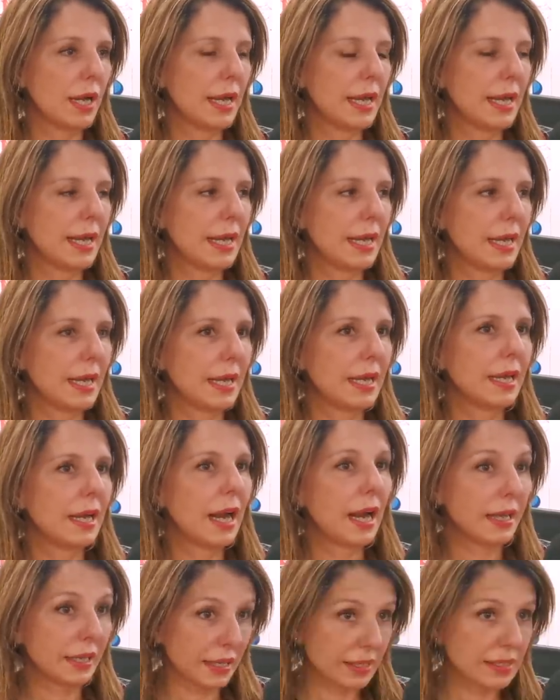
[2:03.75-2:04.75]
À Casa.
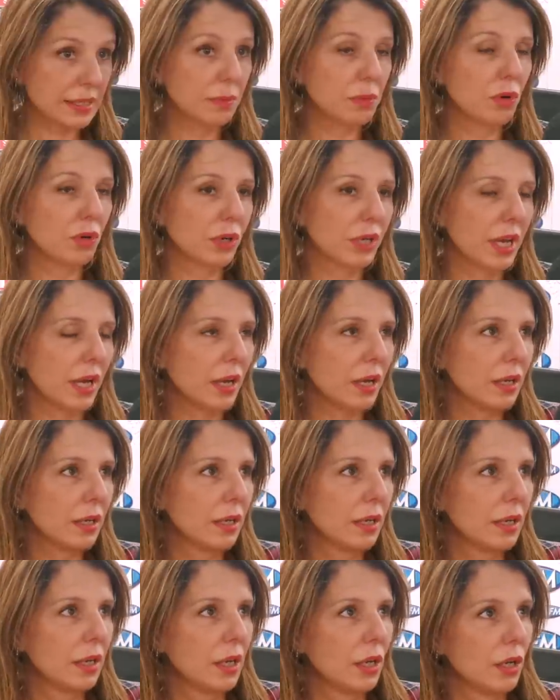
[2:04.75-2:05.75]
À Casablanca.
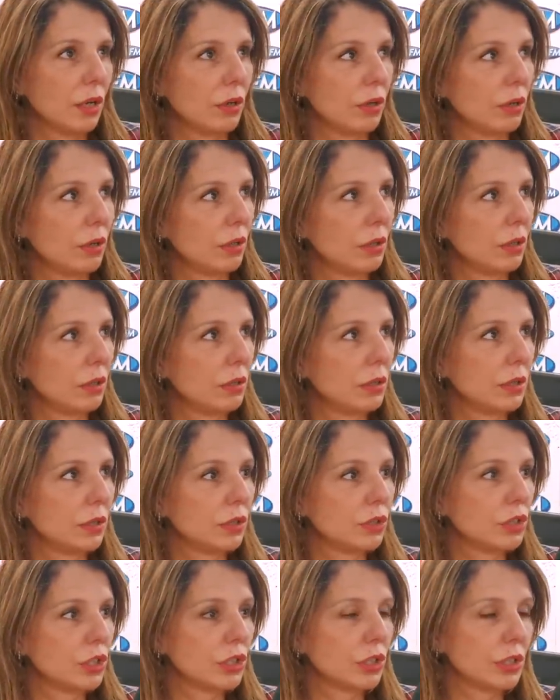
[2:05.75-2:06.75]

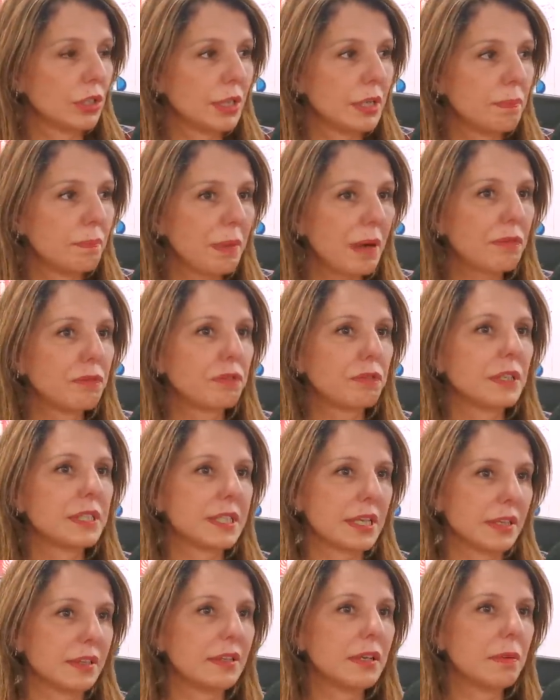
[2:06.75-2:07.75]
Je n'ai pas fait
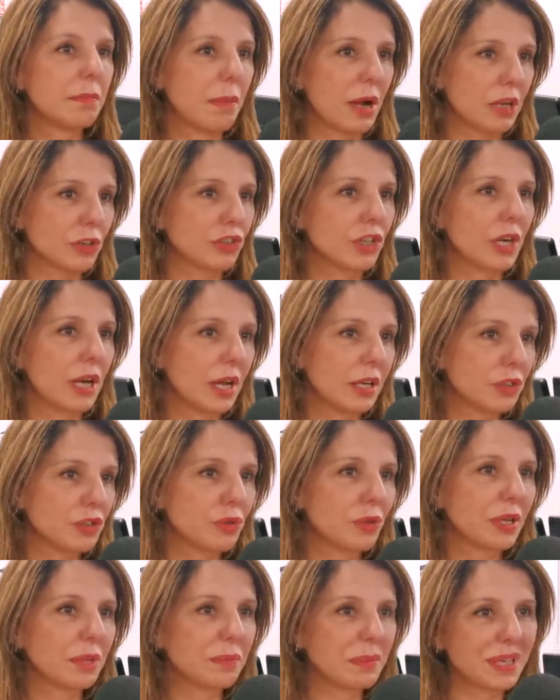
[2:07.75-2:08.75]
cette démarche-là,
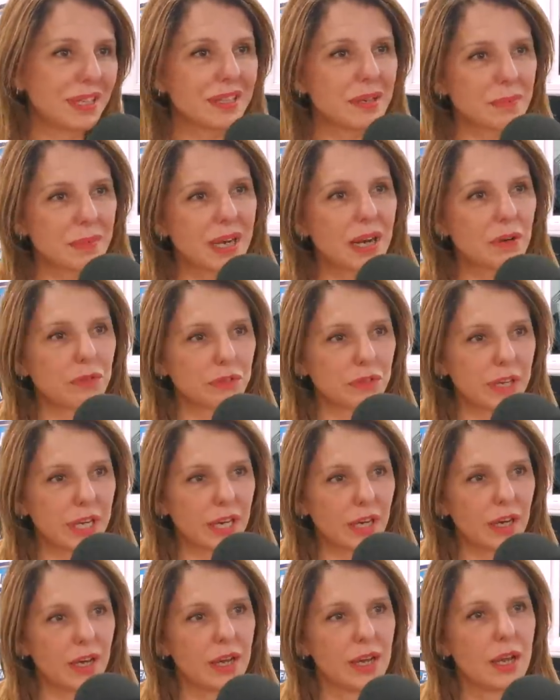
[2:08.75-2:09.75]
j'aurais bien aimé la
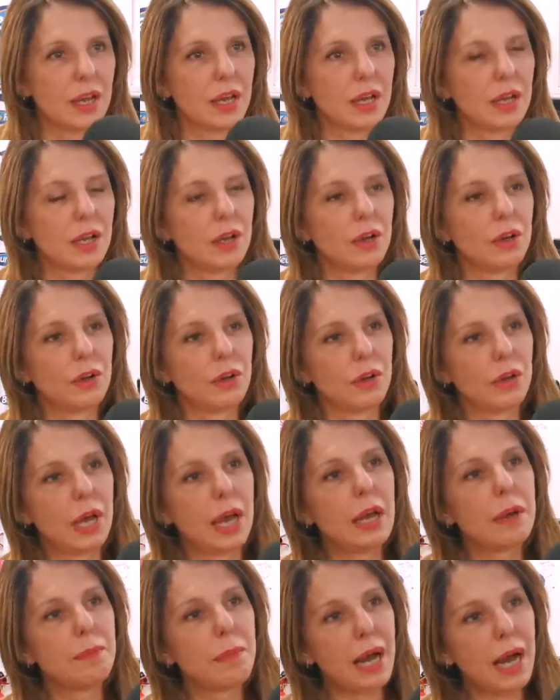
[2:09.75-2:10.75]
faire. D'accord. Euh,
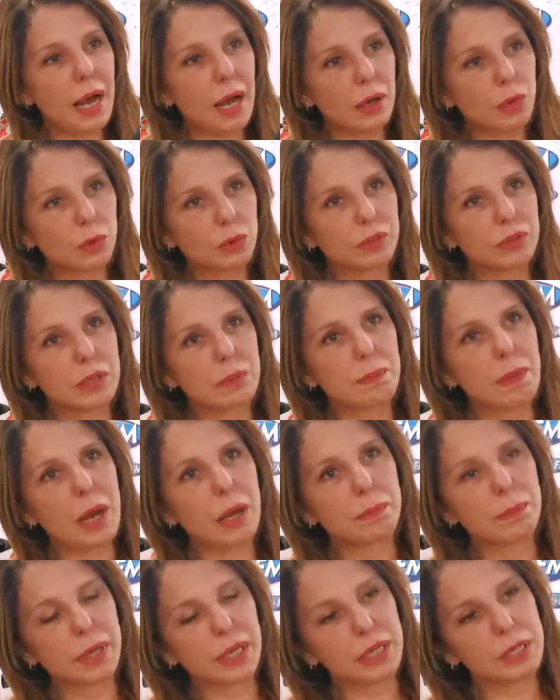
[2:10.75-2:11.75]
elle m'a raconté
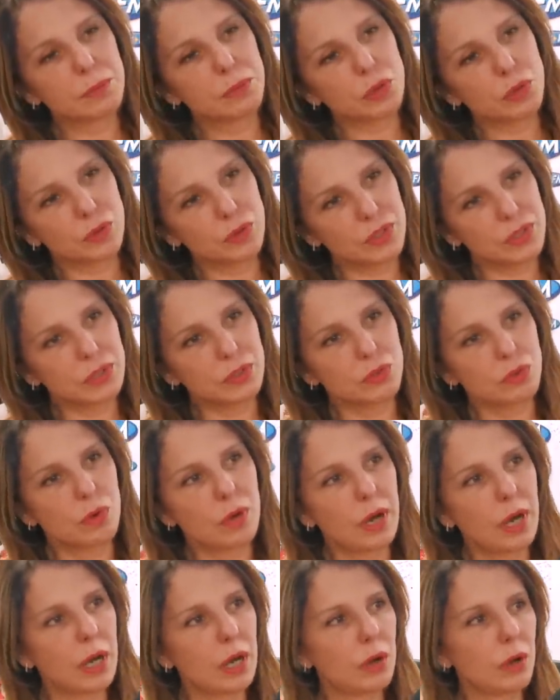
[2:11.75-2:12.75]
par bribes son
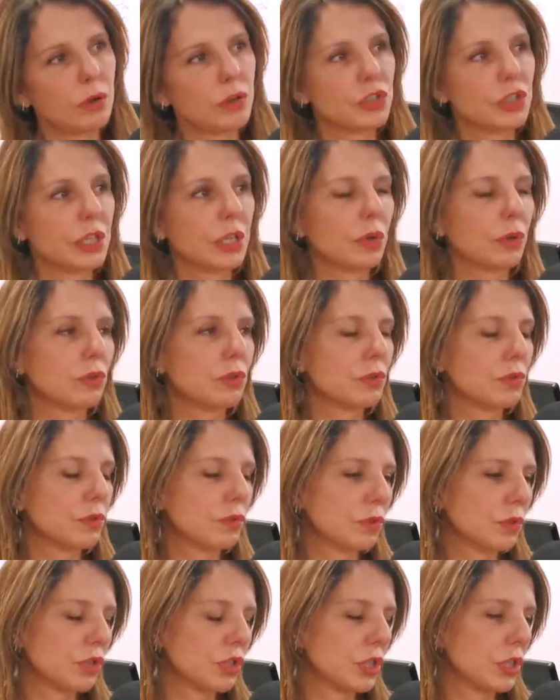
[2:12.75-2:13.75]
histoire,
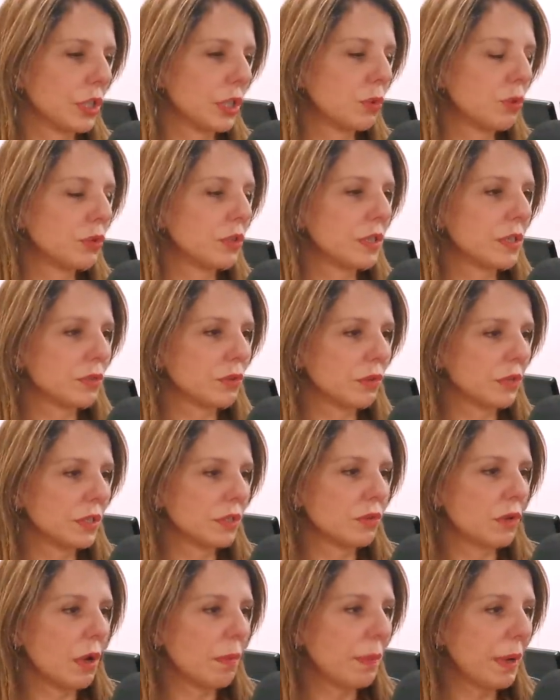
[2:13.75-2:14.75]
j'ai écouté son
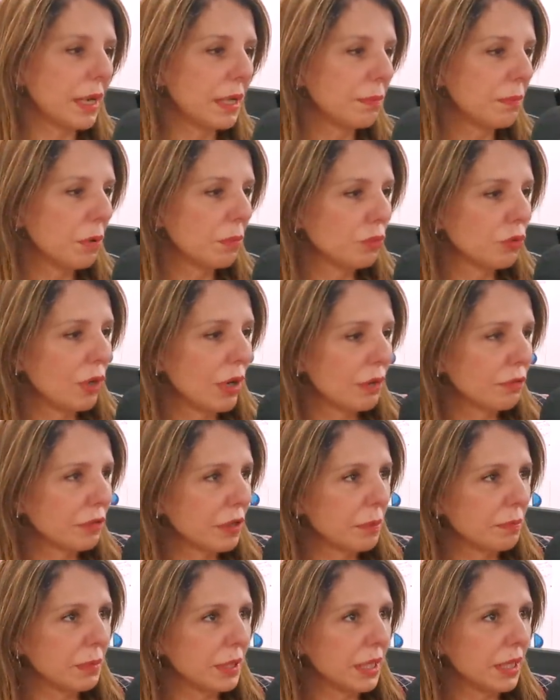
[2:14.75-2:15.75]
histoire par les membres de la
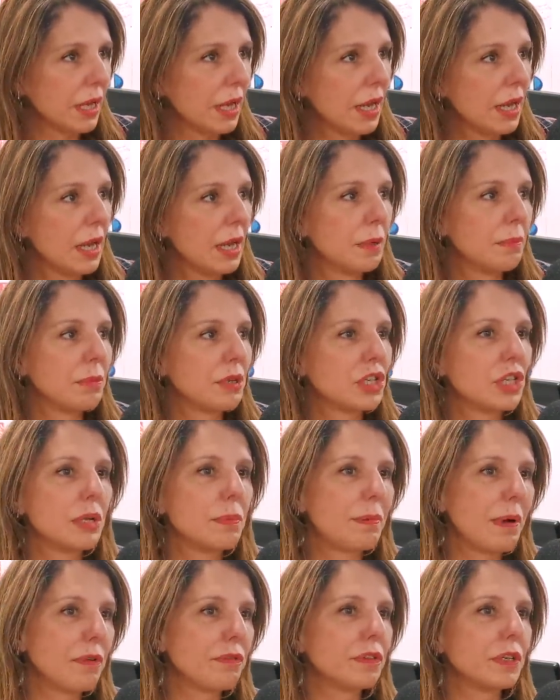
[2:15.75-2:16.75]
famille, mais je
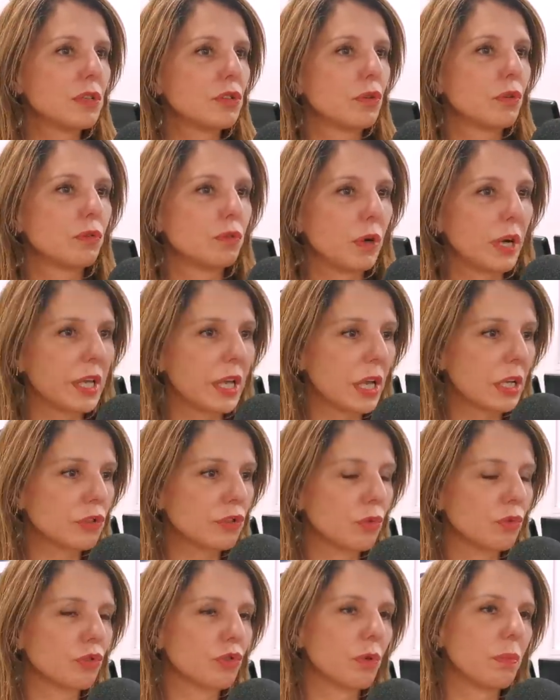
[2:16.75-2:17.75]
n'ai pas fait ce voyage
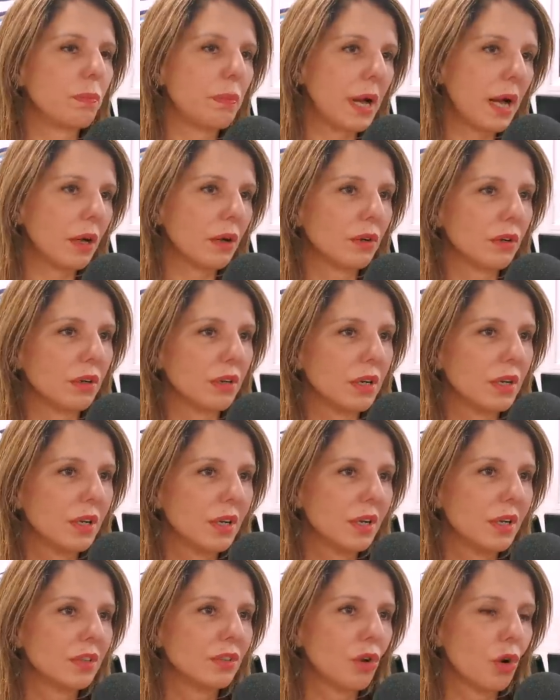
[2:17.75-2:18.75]
dont je parle
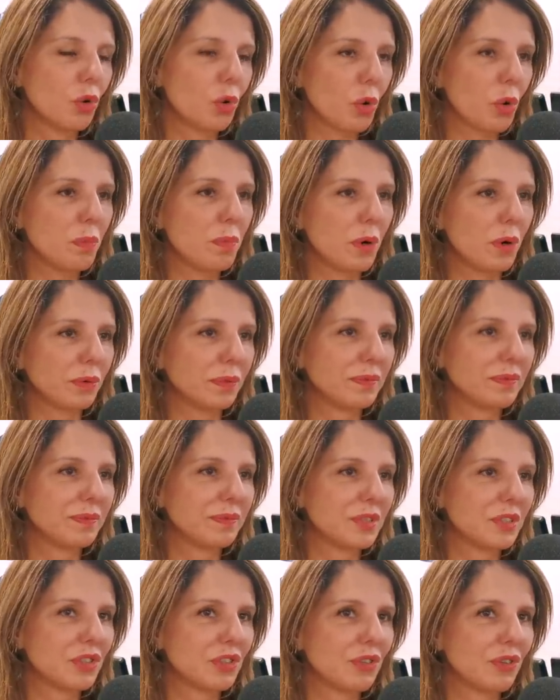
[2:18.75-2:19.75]
dans le roman.
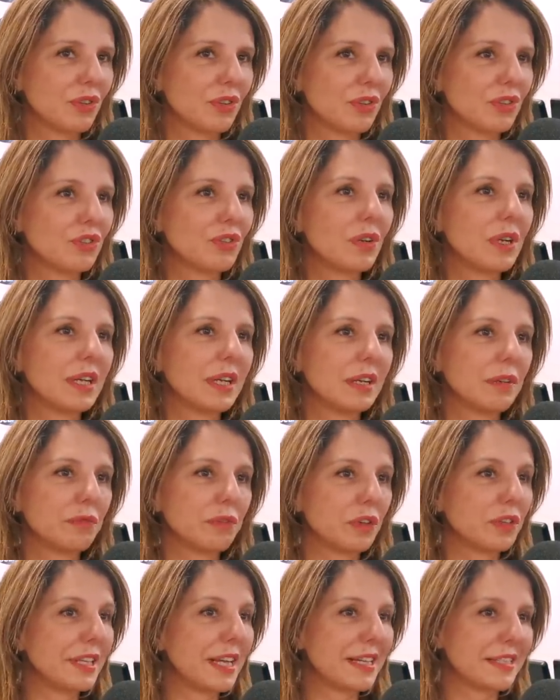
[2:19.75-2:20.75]
Je, mmh. l'ai
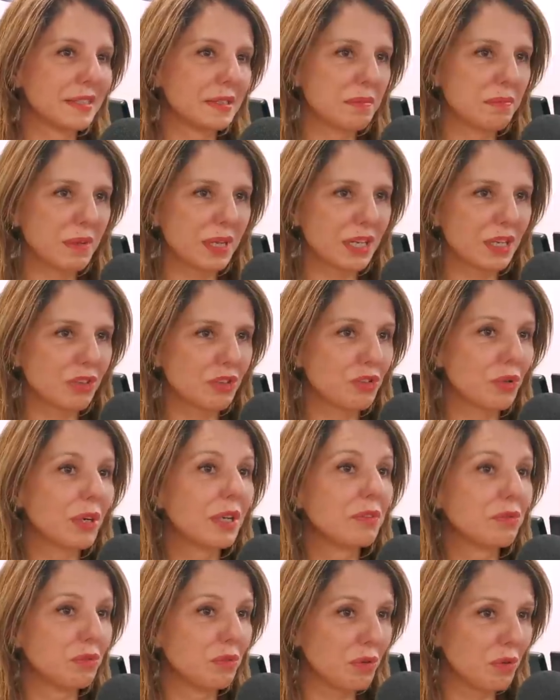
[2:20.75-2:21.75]
fantasmé
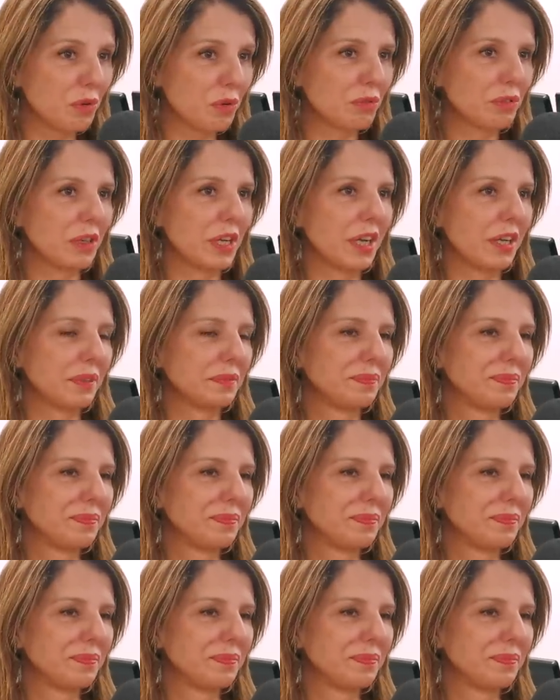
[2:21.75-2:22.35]
j'aurais voulu le faire.